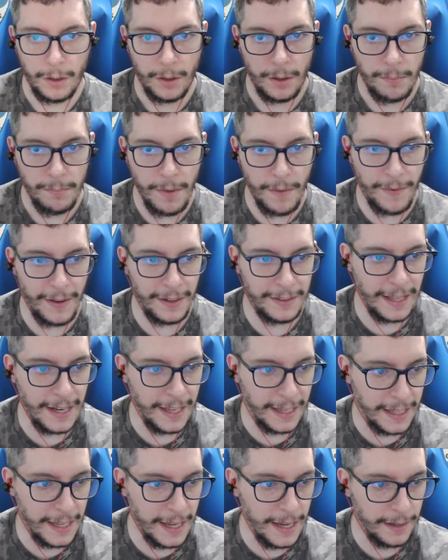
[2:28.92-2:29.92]
Me falta a la
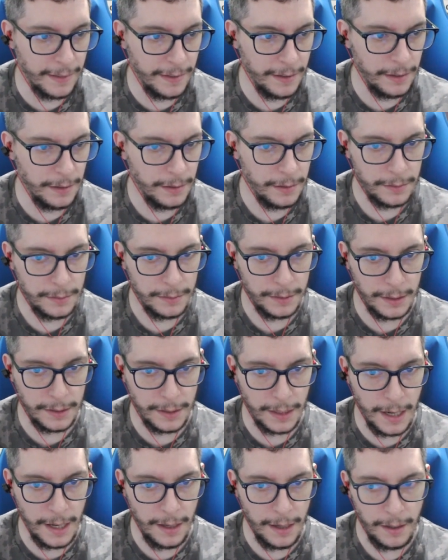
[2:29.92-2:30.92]
izquierda,
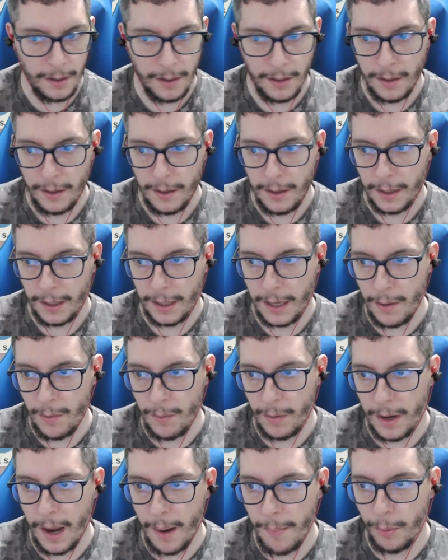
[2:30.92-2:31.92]
detrás, que hay un
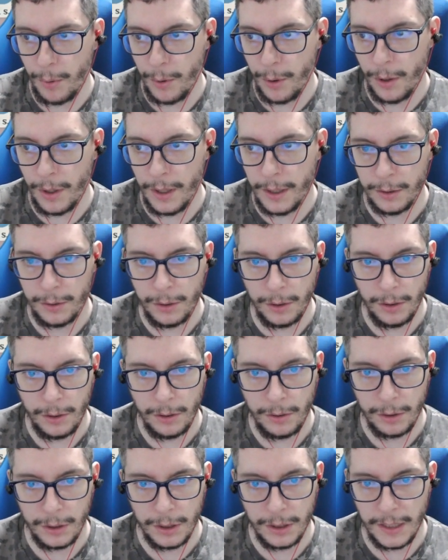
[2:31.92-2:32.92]
capullo de estos.
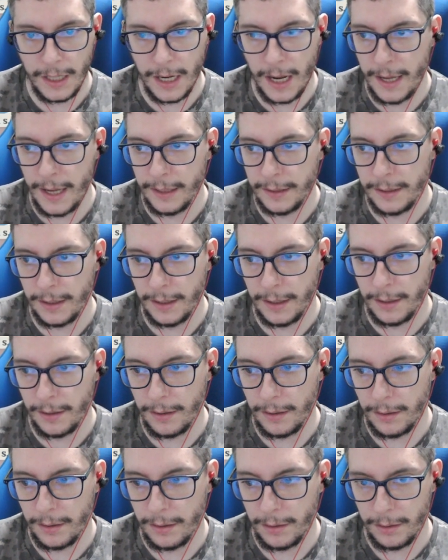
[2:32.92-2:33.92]
No sé si era este.
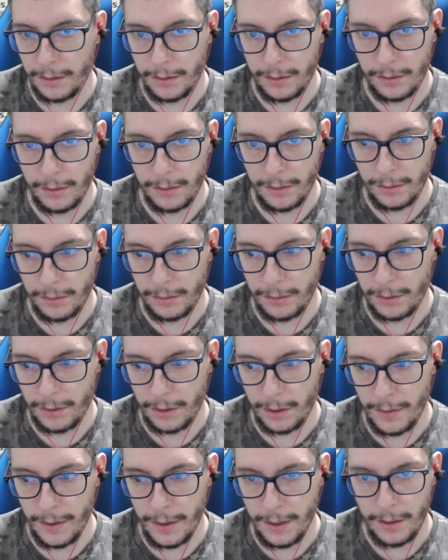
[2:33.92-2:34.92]

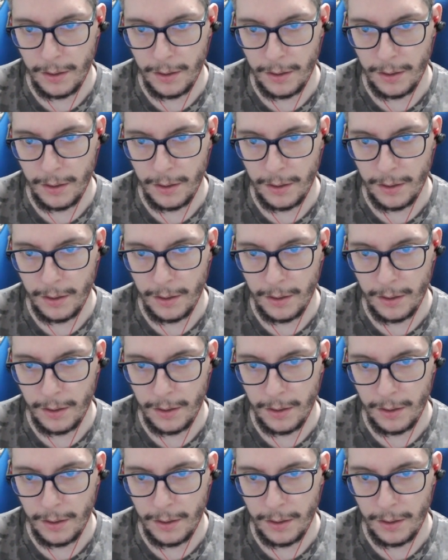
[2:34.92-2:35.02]
A ver.